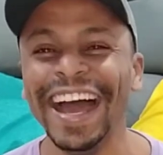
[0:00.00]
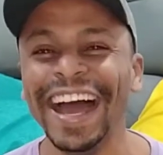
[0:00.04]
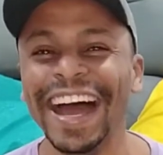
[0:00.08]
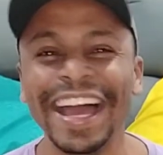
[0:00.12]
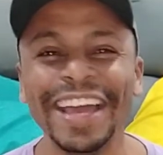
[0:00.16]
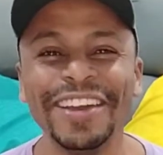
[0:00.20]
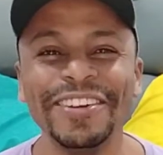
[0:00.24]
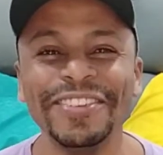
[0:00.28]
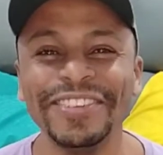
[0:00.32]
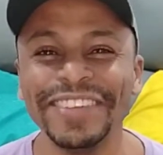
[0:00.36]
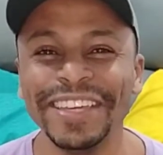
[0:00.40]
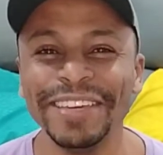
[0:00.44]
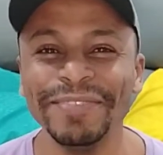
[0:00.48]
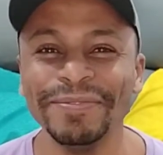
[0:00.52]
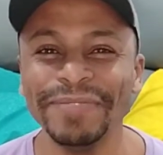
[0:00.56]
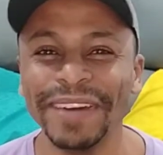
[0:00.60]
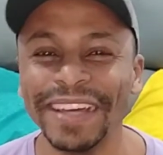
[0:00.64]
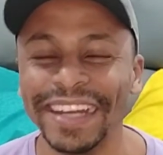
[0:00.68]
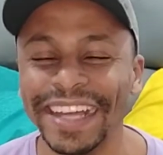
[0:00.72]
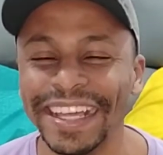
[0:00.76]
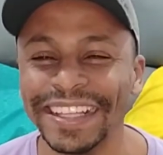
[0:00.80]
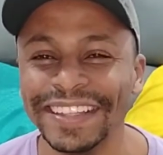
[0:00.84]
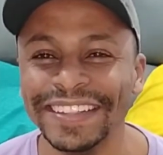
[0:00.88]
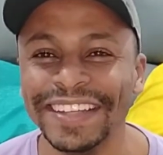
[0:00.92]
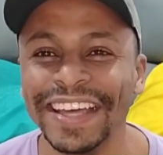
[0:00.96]
Aí eu fiquei
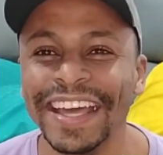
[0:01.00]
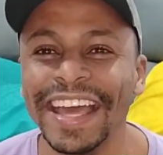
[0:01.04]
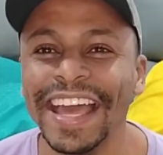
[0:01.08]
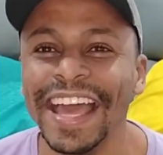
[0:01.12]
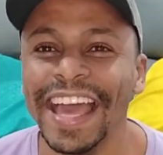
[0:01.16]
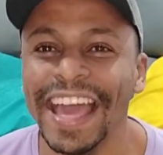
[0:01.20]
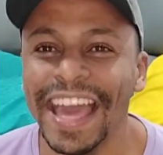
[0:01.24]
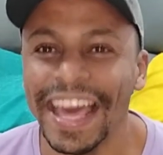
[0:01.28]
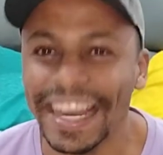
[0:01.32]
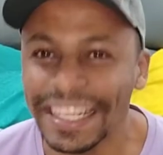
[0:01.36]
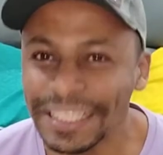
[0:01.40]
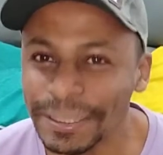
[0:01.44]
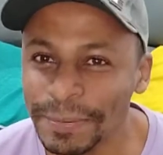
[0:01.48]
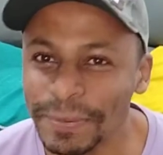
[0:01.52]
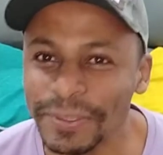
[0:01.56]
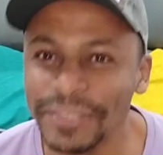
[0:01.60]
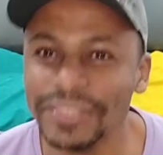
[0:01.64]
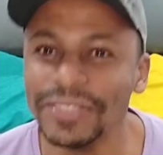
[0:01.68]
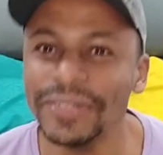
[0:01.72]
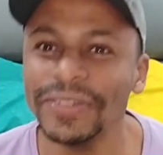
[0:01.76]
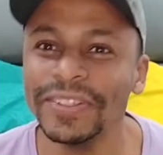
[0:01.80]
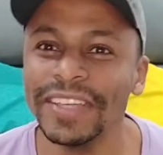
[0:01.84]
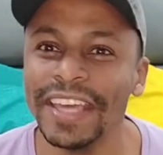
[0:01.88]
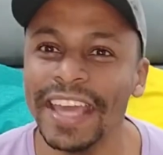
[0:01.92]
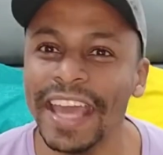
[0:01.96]
parado. Ela falou, tá
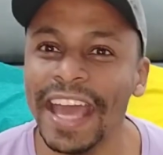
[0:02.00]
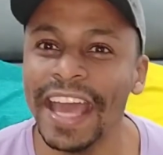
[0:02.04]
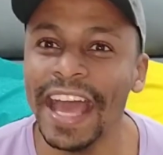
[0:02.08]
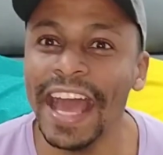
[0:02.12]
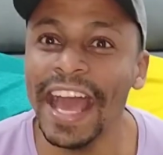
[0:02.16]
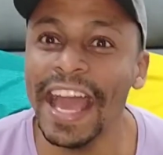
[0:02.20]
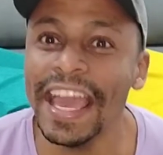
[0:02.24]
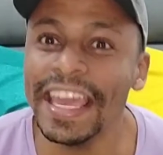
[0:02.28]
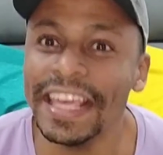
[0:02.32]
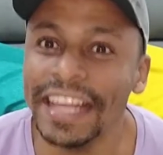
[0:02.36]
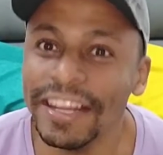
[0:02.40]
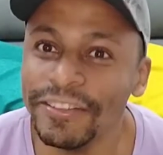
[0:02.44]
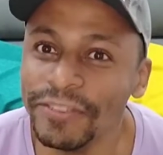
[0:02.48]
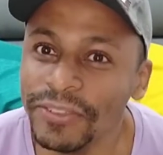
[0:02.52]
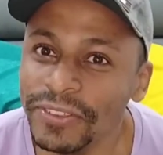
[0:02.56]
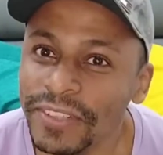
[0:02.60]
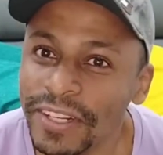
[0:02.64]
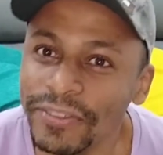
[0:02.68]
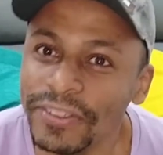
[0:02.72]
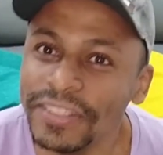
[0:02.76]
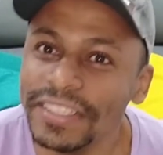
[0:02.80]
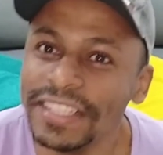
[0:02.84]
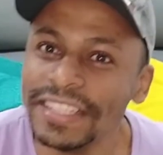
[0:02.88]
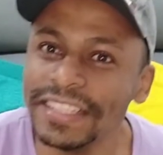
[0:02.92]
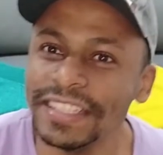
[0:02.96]
que o quê? E ela viu
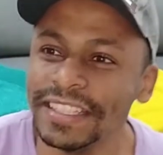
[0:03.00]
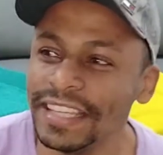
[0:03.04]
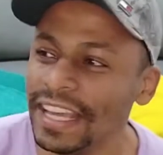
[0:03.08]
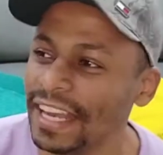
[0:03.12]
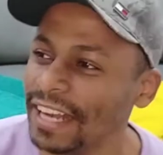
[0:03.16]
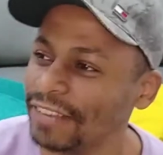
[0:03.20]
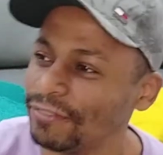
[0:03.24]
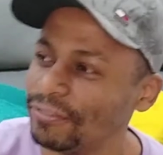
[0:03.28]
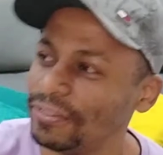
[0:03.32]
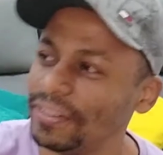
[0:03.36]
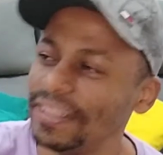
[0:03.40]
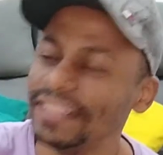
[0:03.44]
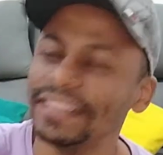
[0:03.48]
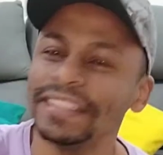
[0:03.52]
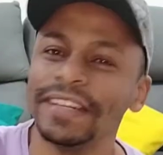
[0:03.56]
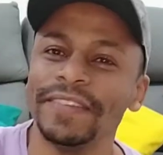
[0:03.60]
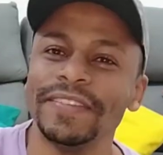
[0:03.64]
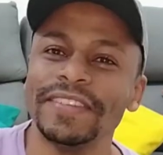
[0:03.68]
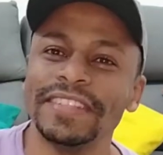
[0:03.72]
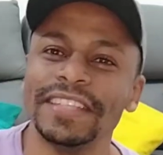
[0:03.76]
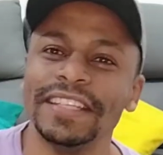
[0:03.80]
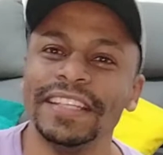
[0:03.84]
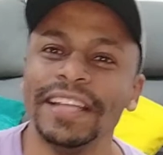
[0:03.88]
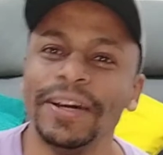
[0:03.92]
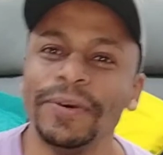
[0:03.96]
nervosa assim, ela foi
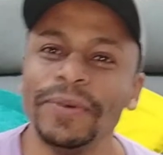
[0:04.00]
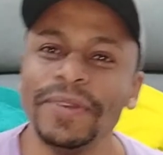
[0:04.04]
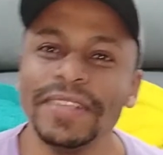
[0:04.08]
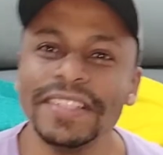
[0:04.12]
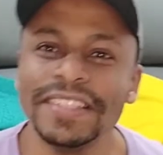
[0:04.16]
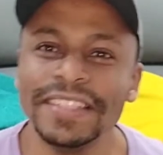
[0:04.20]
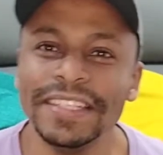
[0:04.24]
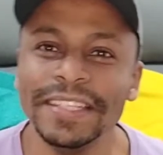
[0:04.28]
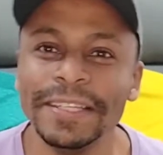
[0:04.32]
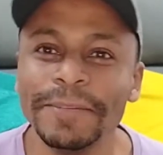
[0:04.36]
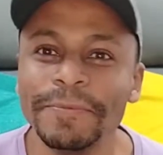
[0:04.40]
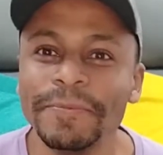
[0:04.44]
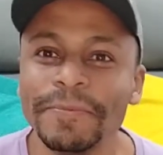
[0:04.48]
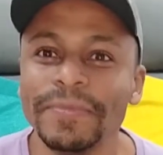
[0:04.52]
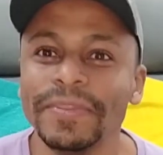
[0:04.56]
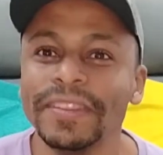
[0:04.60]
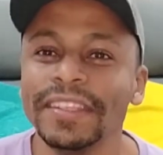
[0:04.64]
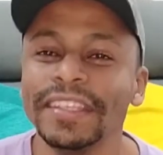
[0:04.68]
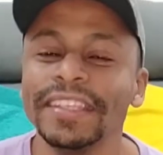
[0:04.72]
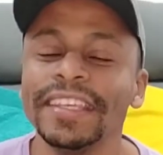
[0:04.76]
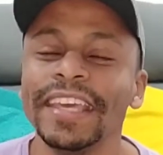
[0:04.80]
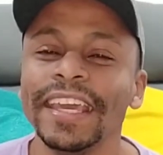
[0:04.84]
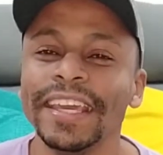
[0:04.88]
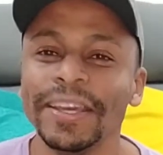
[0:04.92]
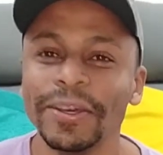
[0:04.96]
atravessando a rua assim.
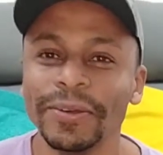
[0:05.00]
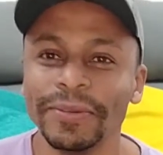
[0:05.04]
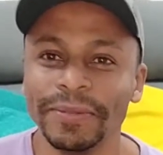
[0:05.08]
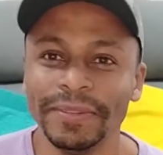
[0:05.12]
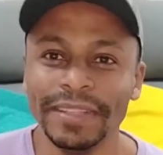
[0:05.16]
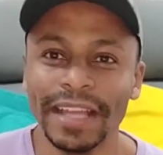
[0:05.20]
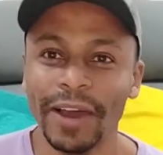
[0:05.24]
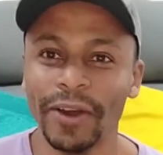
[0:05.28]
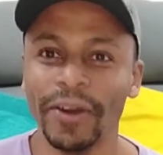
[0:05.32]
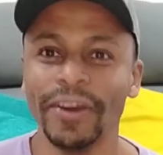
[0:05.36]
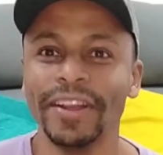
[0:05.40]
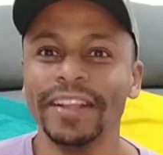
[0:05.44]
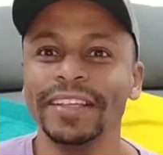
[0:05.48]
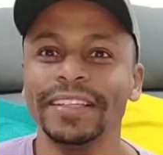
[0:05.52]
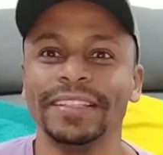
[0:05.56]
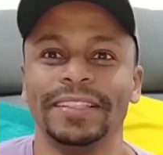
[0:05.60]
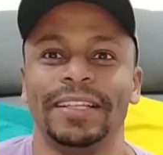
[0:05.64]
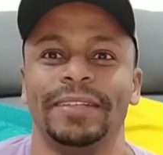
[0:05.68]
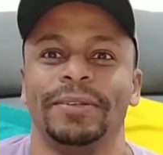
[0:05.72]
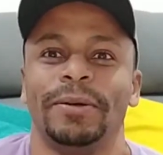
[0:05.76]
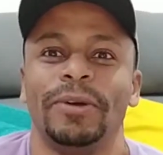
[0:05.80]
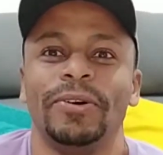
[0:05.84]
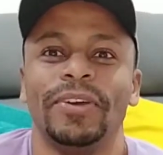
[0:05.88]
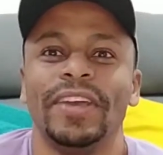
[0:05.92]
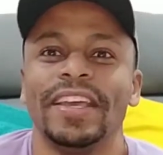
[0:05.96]
Que que eu, na hora,
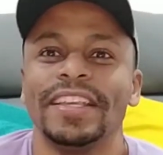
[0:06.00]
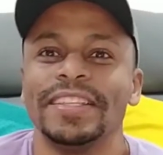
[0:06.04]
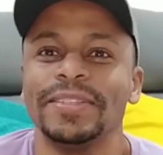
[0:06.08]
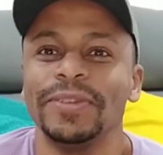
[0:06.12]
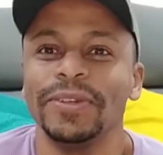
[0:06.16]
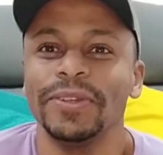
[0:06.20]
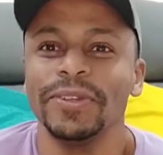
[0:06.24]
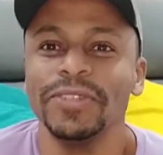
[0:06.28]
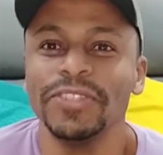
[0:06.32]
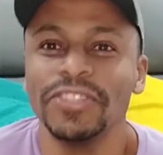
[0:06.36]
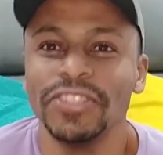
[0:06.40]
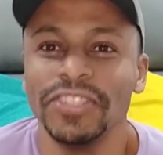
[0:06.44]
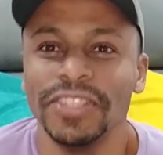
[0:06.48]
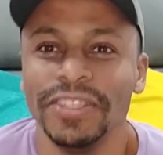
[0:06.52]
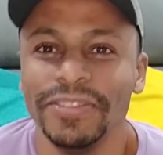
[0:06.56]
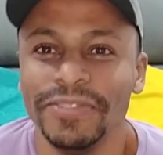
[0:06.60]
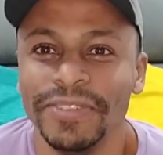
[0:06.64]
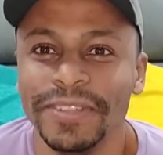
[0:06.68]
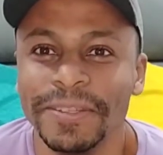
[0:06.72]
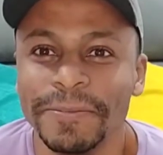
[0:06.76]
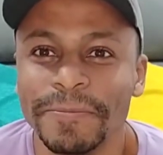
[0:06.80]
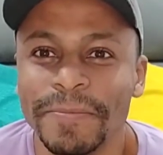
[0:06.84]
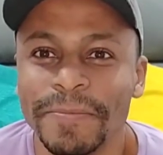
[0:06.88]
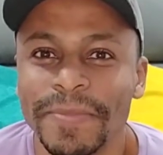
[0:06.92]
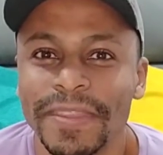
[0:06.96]
a reação que eu
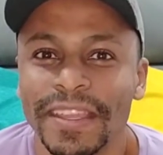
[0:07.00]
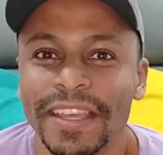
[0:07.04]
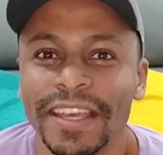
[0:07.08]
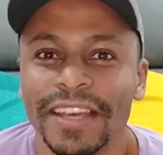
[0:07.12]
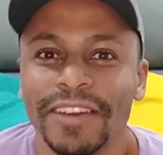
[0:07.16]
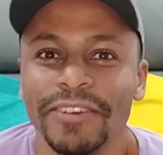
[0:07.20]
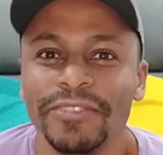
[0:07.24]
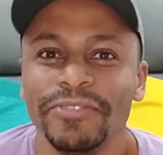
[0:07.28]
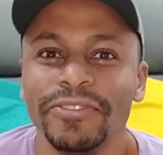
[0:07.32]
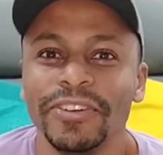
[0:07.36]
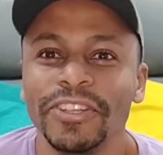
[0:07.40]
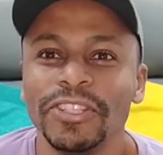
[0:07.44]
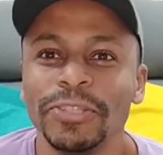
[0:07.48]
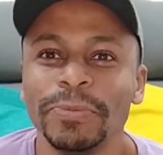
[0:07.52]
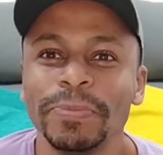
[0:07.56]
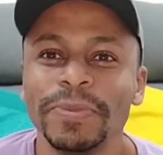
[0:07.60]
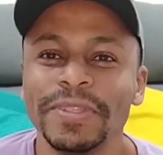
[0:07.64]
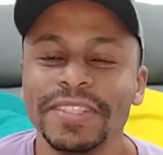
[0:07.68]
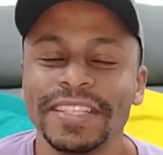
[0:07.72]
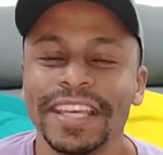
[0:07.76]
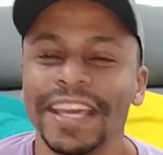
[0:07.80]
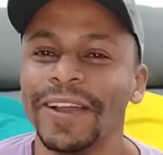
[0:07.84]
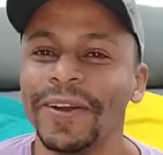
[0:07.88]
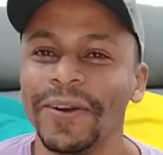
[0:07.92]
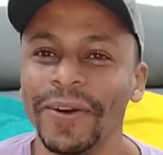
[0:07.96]
tive foi tipo
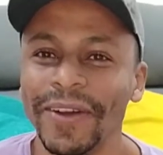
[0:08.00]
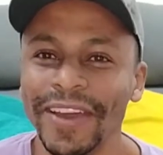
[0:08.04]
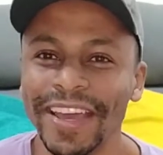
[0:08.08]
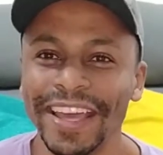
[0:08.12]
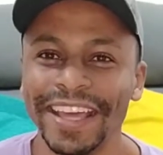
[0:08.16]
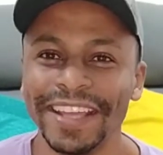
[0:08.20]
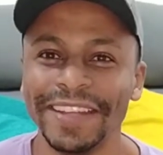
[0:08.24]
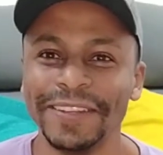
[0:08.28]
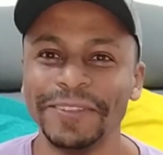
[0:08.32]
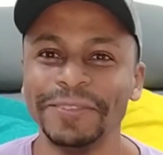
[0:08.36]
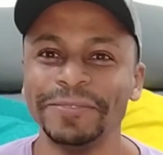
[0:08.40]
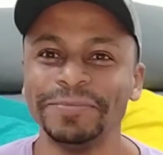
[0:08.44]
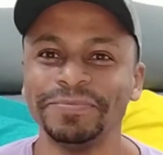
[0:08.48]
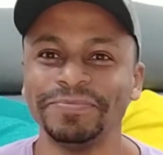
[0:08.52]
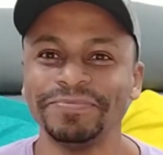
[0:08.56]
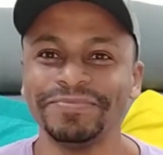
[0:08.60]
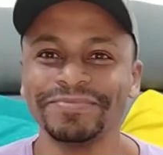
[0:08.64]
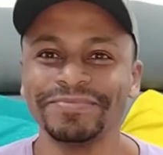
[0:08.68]
sair correndo.